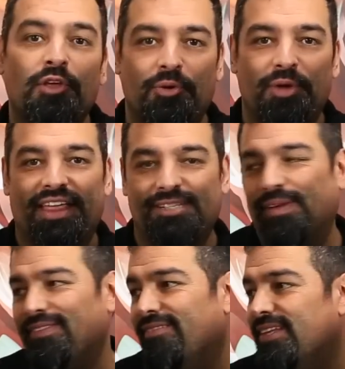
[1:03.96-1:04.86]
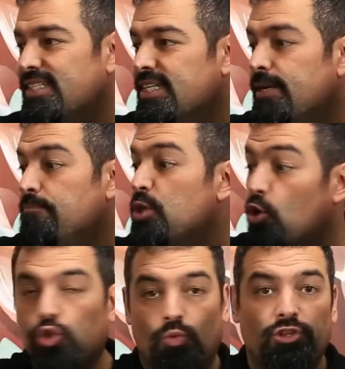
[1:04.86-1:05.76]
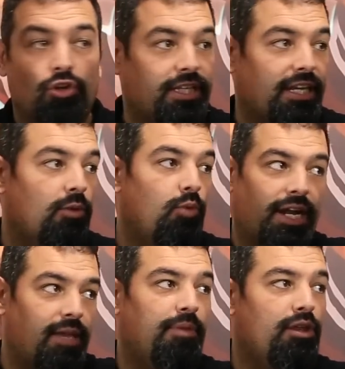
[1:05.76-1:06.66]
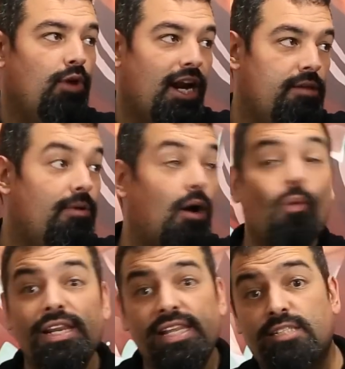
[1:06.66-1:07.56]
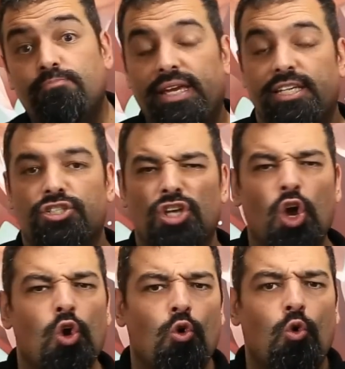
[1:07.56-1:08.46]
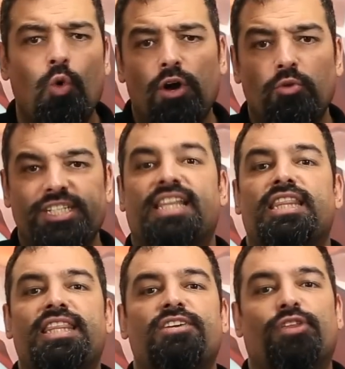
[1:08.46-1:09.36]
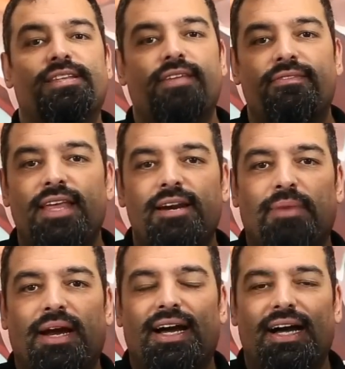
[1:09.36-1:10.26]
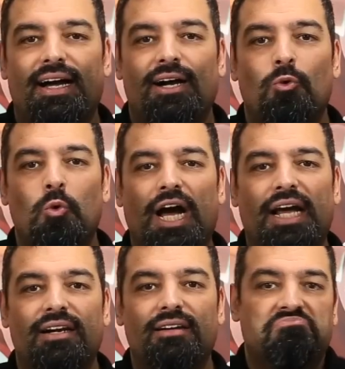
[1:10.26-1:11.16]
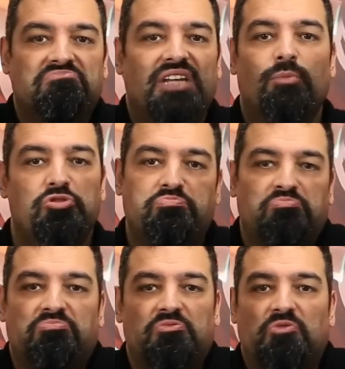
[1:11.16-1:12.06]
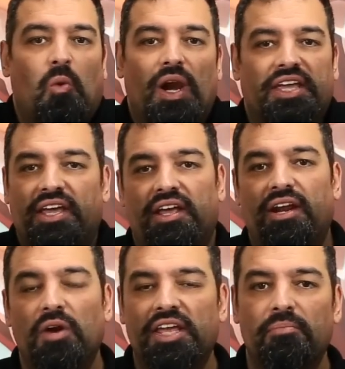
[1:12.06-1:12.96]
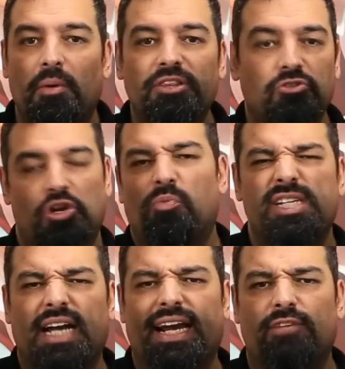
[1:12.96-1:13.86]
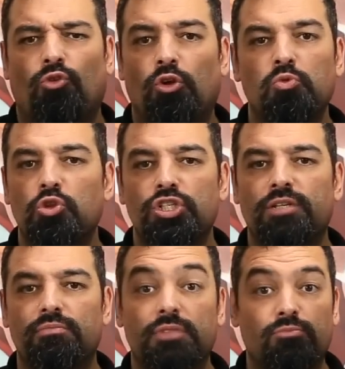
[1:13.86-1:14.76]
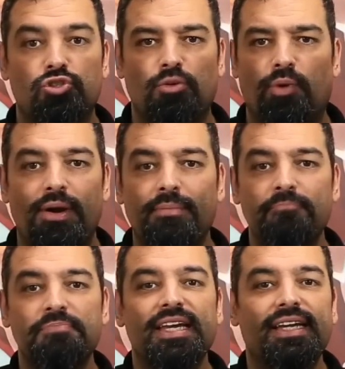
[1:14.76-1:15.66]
de novedades pendientes. Os cuento lo que tengo por aquí, empiezo por arriba. Wild Space, un juego muy sencillo de entender para jugar, digamos, cualquier, en cualquier momento, se lo podéis sacar a todo el mundo sin, sin mucho problema